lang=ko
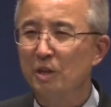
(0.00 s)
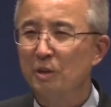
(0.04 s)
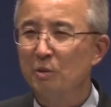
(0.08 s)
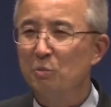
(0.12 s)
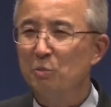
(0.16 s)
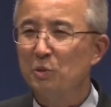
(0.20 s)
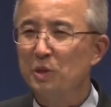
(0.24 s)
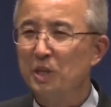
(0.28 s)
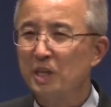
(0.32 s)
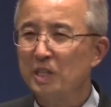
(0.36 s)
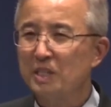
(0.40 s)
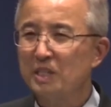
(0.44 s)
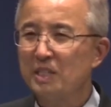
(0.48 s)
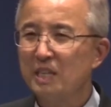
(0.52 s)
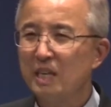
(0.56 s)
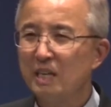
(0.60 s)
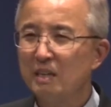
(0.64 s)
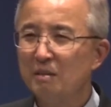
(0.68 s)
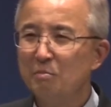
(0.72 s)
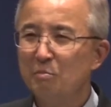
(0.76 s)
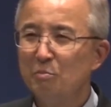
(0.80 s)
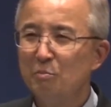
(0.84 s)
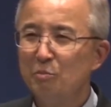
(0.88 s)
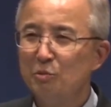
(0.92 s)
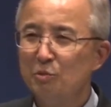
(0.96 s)
우리가
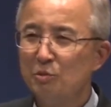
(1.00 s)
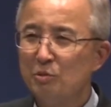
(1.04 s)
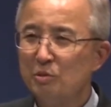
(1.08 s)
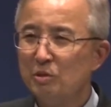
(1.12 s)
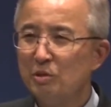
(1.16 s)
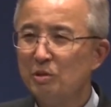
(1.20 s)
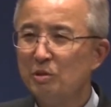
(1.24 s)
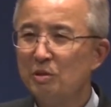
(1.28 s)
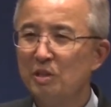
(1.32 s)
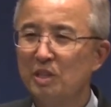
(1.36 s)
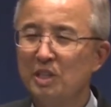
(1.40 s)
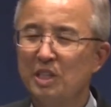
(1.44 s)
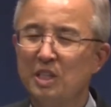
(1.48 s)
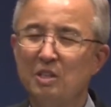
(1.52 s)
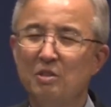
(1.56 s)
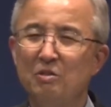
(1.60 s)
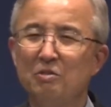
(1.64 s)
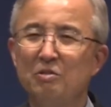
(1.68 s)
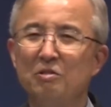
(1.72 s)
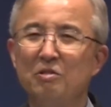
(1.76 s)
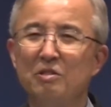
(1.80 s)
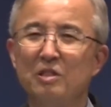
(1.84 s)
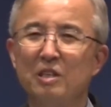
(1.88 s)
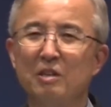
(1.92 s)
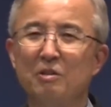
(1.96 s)
찬물을
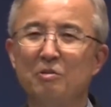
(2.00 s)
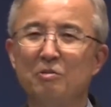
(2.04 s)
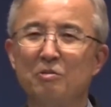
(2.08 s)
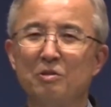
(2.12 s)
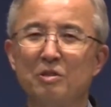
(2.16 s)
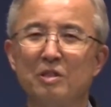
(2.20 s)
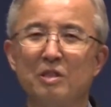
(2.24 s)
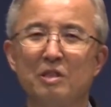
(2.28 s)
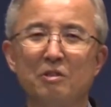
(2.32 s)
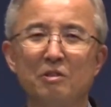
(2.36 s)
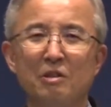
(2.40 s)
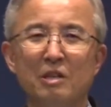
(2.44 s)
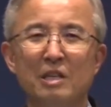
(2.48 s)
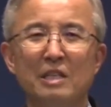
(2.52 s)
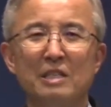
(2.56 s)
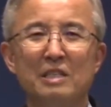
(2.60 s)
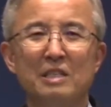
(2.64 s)
끼얹는다 그러는데요.